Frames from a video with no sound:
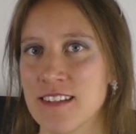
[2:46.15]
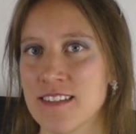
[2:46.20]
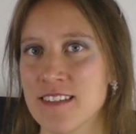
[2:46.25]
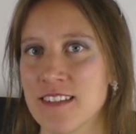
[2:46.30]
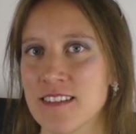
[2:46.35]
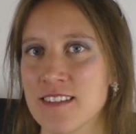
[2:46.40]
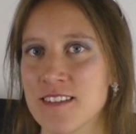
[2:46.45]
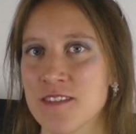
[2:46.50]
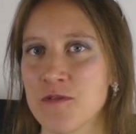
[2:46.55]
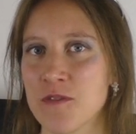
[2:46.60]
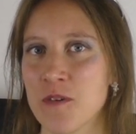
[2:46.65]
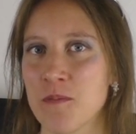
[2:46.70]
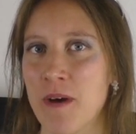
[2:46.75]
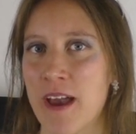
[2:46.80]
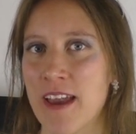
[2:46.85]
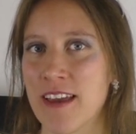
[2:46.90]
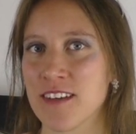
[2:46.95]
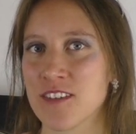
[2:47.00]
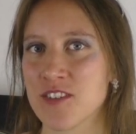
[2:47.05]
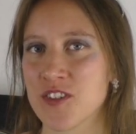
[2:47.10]
Ist jetzt nur
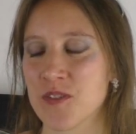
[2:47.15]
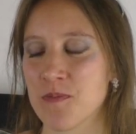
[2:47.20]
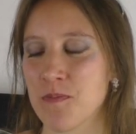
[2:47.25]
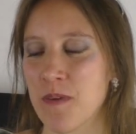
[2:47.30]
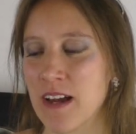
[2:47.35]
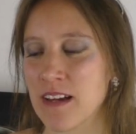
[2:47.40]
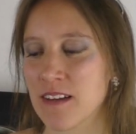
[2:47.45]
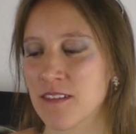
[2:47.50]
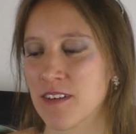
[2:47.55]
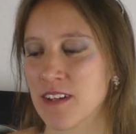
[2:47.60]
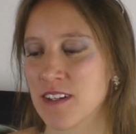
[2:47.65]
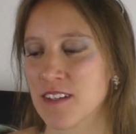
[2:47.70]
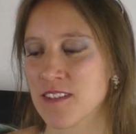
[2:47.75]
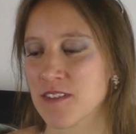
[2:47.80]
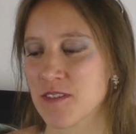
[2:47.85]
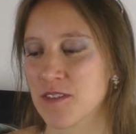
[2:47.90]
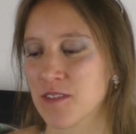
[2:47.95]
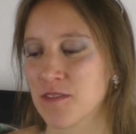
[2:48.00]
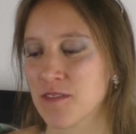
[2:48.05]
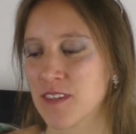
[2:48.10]
mein Geschmack, weil das
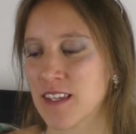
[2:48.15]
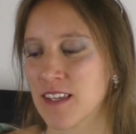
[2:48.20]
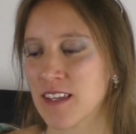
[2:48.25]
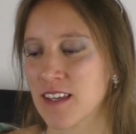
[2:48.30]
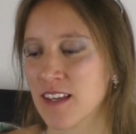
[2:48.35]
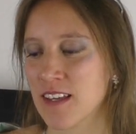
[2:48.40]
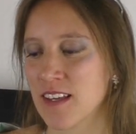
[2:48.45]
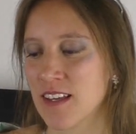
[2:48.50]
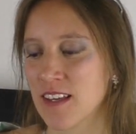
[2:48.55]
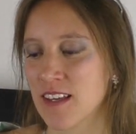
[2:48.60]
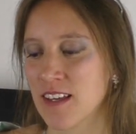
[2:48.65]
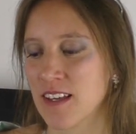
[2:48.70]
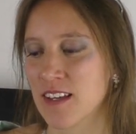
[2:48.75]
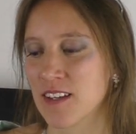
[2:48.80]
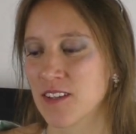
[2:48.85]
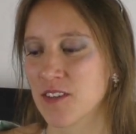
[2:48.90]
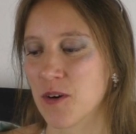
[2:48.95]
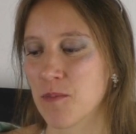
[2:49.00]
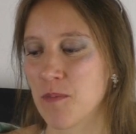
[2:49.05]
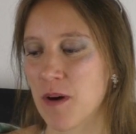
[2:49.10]
irgendwie
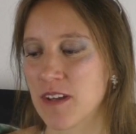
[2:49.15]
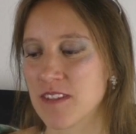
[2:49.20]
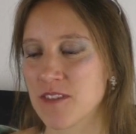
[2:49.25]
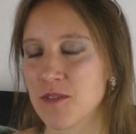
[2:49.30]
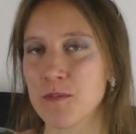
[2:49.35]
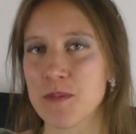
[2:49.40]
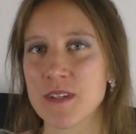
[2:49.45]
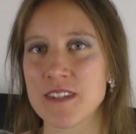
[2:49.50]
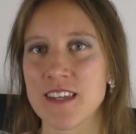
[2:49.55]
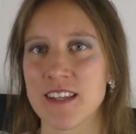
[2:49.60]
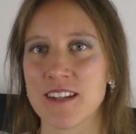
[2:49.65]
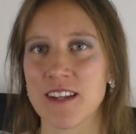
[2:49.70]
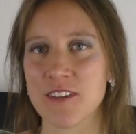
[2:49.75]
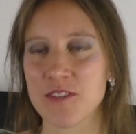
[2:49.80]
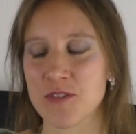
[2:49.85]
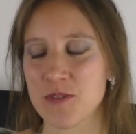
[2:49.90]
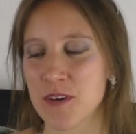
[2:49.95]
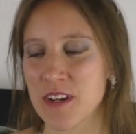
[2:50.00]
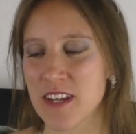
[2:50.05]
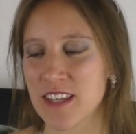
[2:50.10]
nochmal so ein bisschen
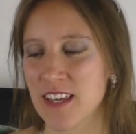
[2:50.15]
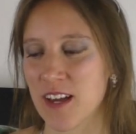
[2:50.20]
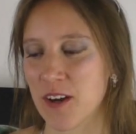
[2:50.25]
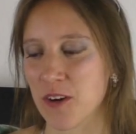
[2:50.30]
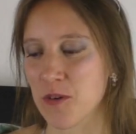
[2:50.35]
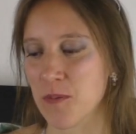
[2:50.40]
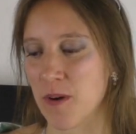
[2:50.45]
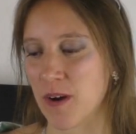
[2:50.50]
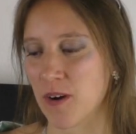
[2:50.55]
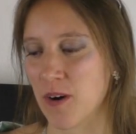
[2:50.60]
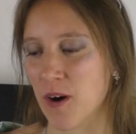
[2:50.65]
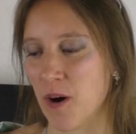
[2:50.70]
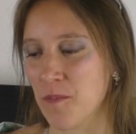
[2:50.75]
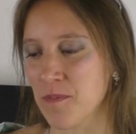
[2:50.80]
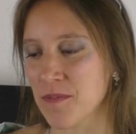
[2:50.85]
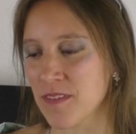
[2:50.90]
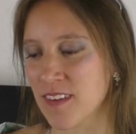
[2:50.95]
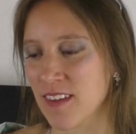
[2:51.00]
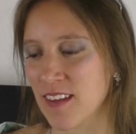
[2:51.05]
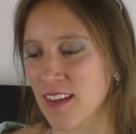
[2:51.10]
natürlicher
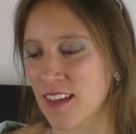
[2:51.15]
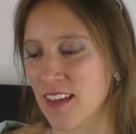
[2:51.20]
rüberkommt.